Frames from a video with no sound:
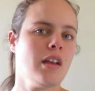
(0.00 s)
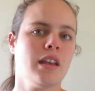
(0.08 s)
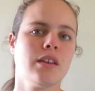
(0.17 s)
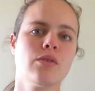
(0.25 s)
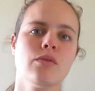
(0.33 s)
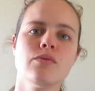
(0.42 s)

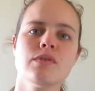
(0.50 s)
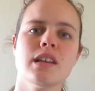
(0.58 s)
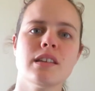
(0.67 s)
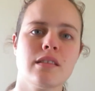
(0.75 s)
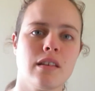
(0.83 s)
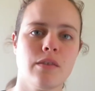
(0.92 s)
et que vous
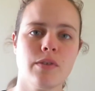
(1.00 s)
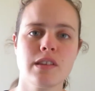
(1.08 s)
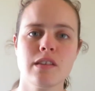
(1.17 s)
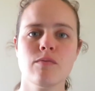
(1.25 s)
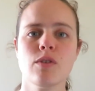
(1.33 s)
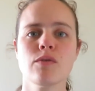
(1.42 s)
êtes
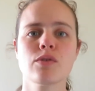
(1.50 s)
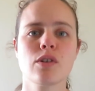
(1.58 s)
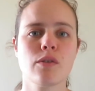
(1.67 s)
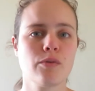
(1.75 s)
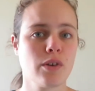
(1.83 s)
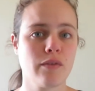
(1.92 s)
effectivement
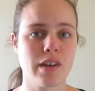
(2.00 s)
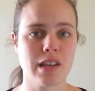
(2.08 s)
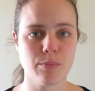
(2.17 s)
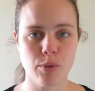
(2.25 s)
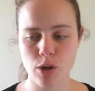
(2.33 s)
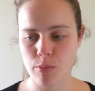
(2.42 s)
votre enfant il va
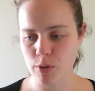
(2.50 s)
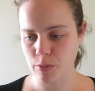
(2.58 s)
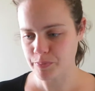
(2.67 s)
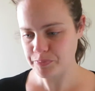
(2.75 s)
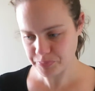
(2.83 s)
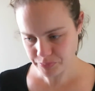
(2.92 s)
être propre
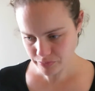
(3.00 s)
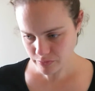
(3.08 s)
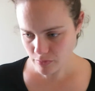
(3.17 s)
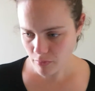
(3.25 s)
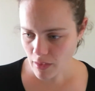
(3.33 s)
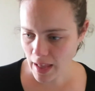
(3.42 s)

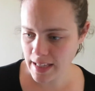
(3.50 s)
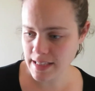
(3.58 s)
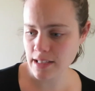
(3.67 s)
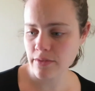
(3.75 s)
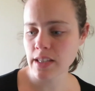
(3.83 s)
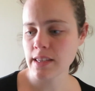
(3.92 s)

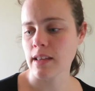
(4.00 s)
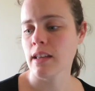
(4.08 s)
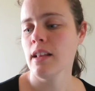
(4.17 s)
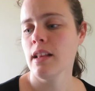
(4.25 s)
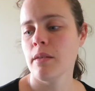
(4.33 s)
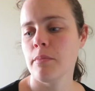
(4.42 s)
assez vite
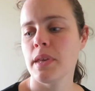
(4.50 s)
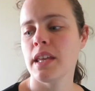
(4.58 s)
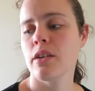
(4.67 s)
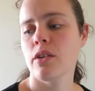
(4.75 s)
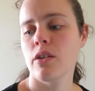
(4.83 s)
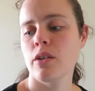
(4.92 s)

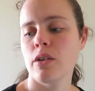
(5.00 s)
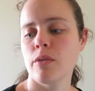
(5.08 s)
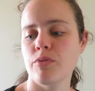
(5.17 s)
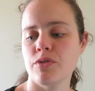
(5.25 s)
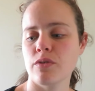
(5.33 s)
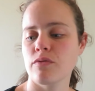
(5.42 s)
mais euh,
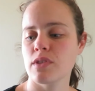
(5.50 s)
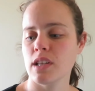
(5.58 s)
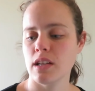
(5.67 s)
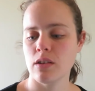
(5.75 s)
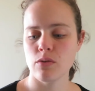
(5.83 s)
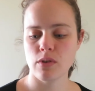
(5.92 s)
puisque vous
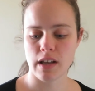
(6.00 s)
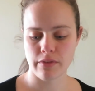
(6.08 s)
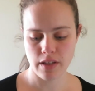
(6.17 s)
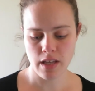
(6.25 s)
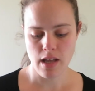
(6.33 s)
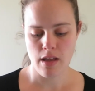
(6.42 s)
allez le
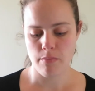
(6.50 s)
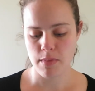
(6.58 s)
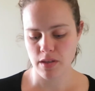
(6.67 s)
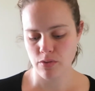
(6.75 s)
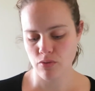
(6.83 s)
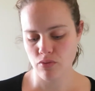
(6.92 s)
laver
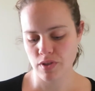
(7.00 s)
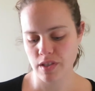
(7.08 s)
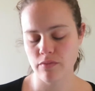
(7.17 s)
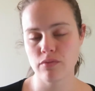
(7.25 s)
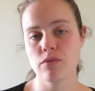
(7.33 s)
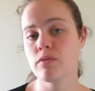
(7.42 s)
mais du coup
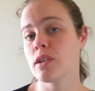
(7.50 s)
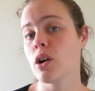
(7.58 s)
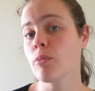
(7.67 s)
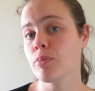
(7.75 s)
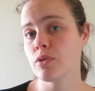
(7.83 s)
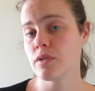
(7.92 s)
si vous devez
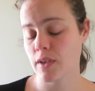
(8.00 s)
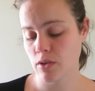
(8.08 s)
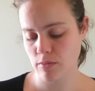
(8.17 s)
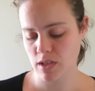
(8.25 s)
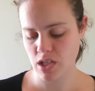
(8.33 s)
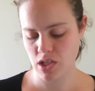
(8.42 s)
en plus faire
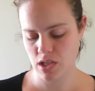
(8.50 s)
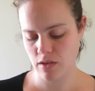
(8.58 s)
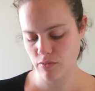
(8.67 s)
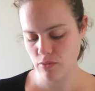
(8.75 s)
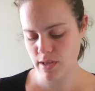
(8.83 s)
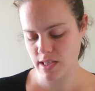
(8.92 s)
le ménage
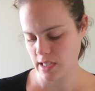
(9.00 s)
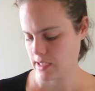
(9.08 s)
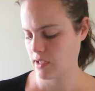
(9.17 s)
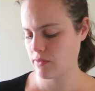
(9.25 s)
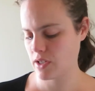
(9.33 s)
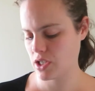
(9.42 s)
chez vous bah ça
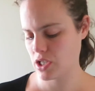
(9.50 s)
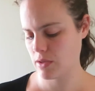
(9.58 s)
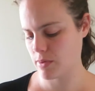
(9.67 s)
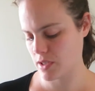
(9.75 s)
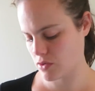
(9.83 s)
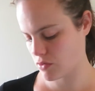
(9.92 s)
se
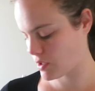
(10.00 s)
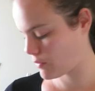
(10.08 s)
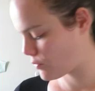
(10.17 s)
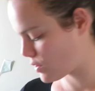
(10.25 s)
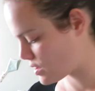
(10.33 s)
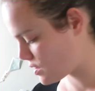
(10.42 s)
réfléchit parce que des
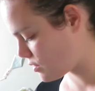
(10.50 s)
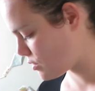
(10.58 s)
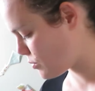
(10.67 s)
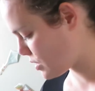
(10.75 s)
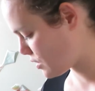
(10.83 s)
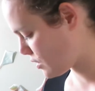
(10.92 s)
fois
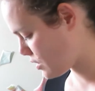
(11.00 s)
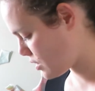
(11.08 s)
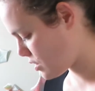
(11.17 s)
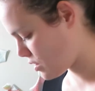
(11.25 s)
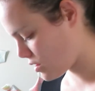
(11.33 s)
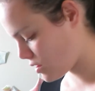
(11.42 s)
c'est pas
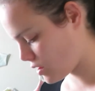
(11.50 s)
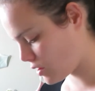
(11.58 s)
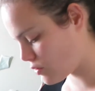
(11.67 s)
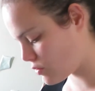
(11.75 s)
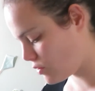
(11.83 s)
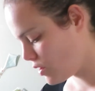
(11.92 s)
très
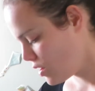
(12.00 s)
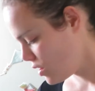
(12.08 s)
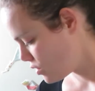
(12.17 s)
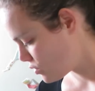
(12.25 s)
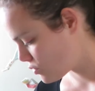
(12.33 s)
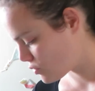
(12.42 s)
rigolo
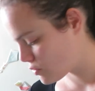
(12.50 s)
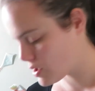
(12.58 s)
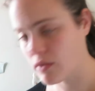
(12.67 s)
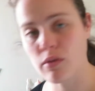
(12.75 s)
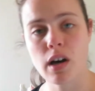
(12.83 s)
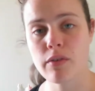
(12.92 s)

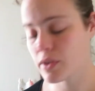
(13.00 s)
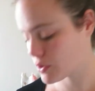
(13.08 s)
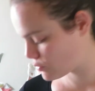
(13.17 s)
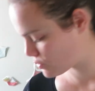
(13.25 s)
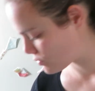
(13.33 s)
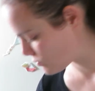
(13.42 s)
d'avoir à
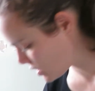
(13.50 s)
faire tout son